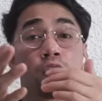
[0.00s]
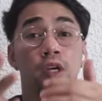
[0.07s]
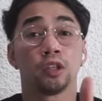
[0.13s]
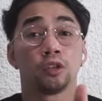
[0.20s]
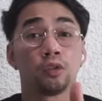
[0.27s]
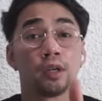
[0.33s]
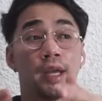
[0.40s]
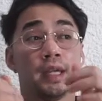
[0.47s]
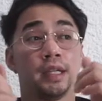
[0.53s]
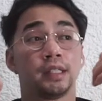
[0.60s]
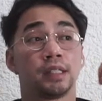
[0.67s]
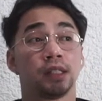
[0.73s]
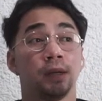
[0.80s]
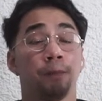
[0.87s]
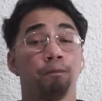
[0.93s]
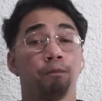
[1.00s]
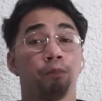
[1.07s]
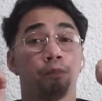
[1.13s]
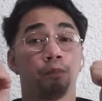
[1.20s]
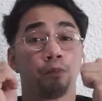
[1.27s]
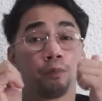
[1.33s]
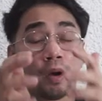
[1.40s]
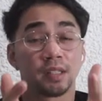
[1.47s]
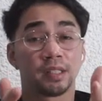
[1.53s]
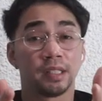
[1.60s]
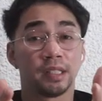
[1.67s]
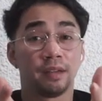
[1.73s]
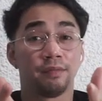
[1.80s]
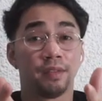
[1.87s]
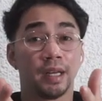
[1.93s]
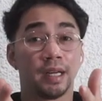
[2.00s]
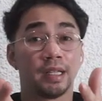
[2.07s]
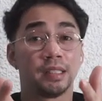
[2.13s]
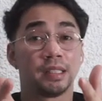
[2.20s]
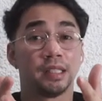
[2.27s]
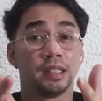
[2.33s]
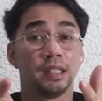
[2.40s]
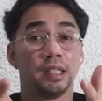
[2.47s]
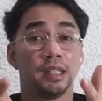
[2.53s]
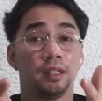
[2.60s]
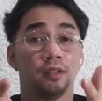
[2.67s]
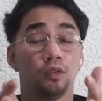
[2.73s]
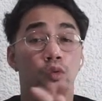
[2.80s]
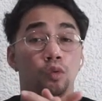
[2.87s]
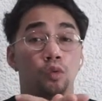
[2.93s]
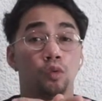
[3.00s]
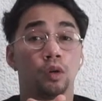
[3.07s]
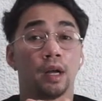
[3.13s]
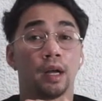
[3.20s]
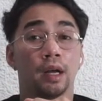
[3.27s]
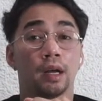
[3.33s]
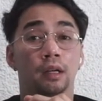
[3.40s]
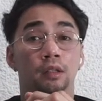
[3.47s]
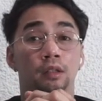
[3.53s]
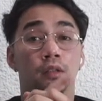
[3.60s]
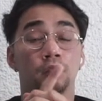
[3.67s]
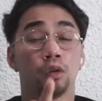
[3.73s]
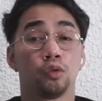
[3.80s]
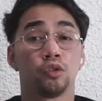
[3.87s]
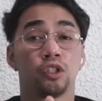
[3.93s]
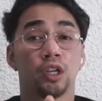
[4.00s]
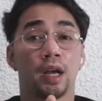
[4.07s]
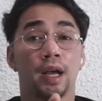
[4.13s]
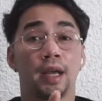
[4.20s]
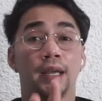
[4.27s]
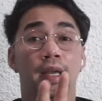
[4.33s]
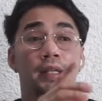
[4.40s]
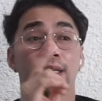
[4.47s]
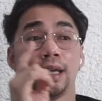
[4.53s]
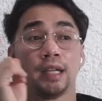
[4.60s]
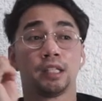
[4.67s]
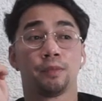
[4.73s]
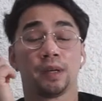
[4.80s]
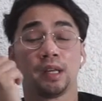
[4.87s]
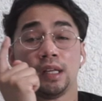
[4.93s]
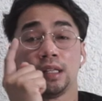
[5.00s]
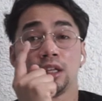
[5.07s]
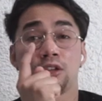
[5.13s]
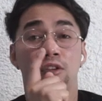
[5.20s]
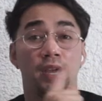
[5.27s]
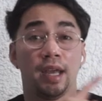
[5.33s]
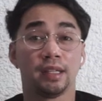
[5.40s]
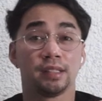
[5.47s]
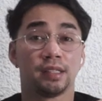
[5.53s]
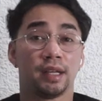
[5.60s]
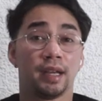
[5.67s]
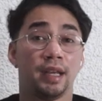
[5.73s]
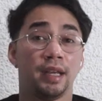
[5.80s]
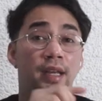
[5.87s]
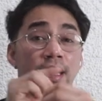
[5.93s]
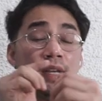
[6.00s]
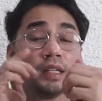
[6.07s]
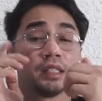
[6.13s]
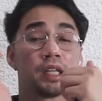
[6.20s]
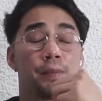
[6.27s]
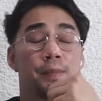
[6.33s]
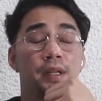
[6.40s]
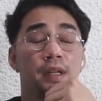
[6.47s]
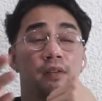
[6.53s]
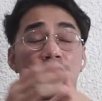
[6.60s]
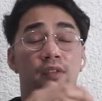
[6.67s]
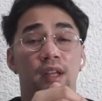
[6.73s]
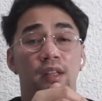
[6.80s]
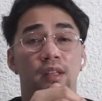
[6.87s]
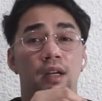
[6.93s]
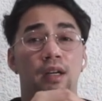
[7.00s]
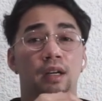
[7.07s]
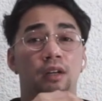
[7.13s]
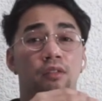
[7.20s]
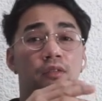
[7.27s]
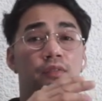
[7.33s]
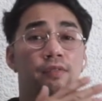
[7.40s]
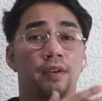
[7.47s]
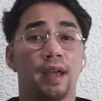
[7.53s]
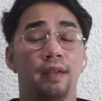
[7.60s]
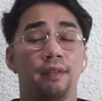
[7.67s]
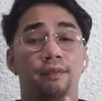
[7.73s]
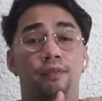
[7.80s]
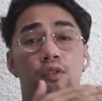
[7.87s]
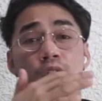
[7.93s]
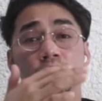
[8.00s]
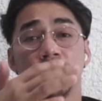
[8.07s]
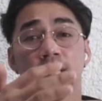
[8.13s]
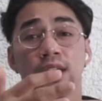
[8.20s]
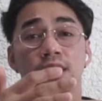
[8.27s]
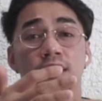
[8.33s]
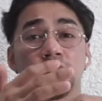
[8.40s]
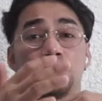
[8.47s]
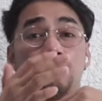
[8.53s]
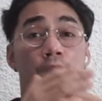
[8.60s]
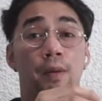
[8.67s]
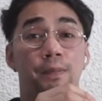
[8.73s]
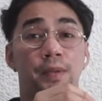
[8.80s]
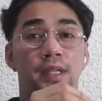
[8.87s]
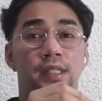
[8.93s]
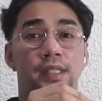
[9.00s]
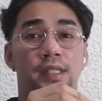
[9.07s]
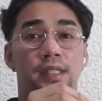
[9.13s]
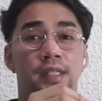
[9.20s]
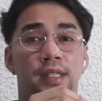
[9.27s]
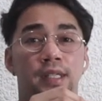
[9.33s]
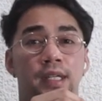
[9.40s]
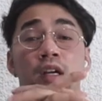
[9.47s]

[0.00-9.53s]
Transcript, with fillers: So ito guys, positive na rin si Do, uh, Doja. Ayan guys, makikita niyo x-ray. Sabi ng vet, around 5 to 6 puppies.